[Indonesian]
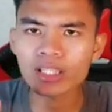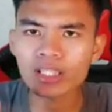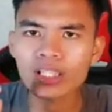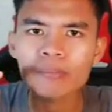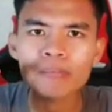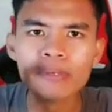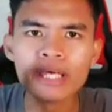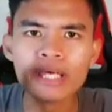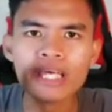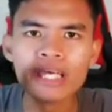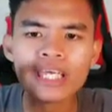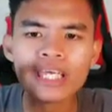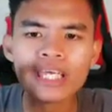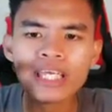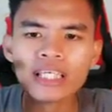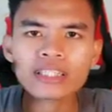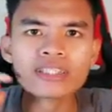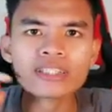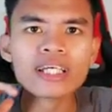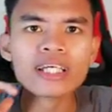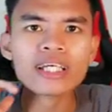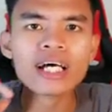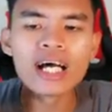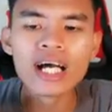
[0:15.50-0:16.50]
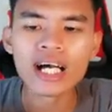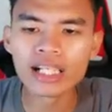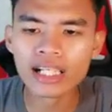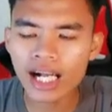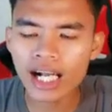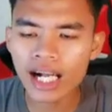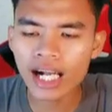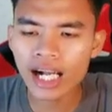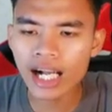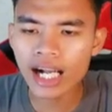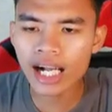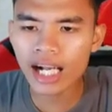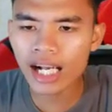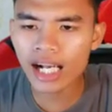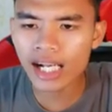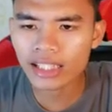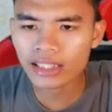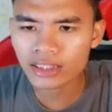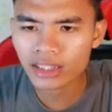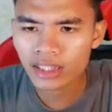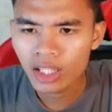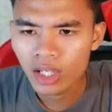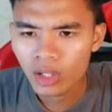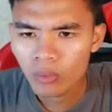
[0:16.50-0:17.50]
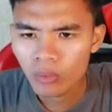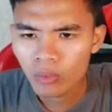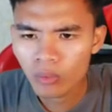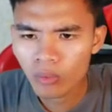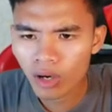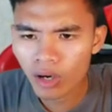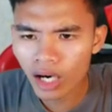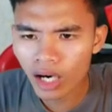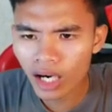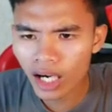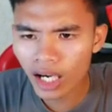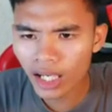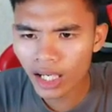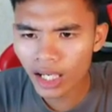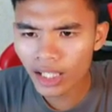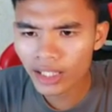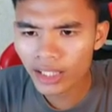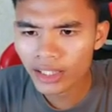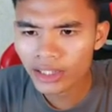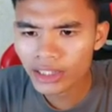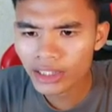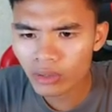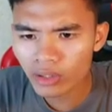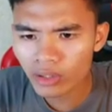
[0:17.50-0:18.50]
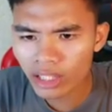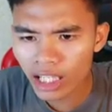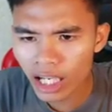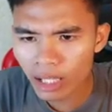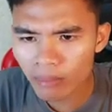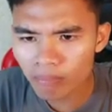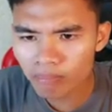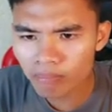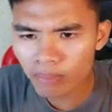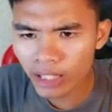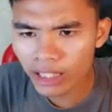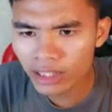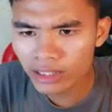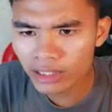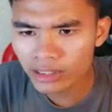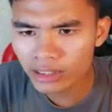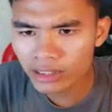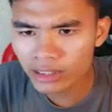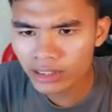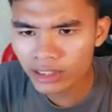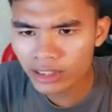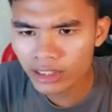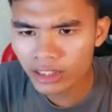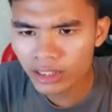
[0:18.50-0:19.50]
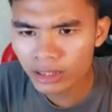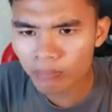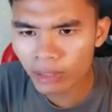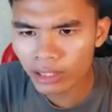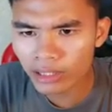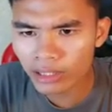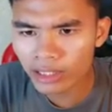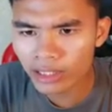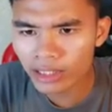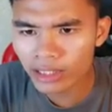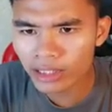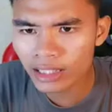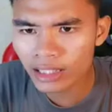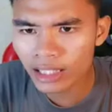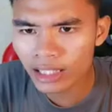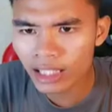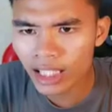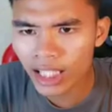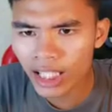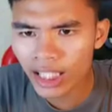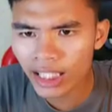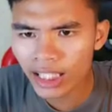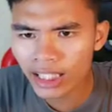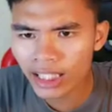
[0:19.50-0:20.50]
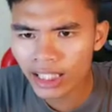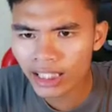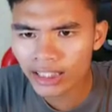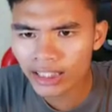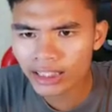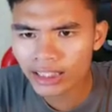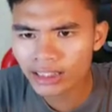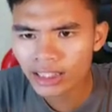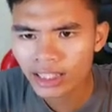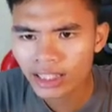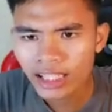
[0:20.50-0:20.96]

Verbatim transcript: Meta guys Wah ini orang ngapain sih di depan kita guys